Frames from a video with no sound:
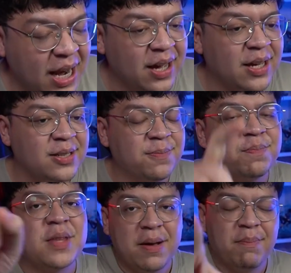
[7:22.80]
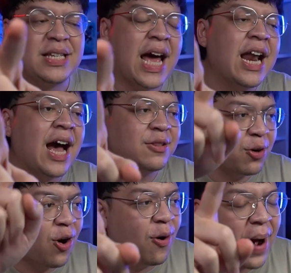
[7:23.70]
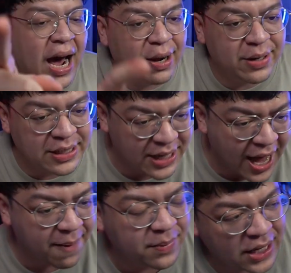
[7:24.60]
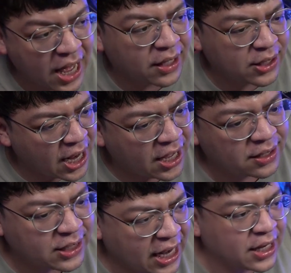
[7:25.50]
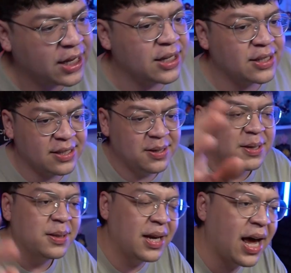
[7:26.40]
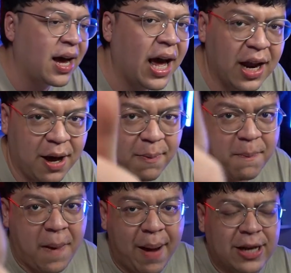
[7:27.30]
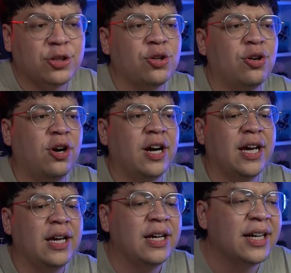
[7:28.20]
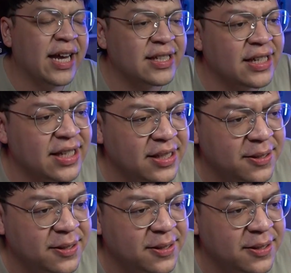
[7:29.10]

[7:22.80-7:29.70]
tenang guys, masih ada jodoh kalem ya guys ya. Tenang, tenang, tenang guys. Tenang, kalem, aman cuy. Next, next, next.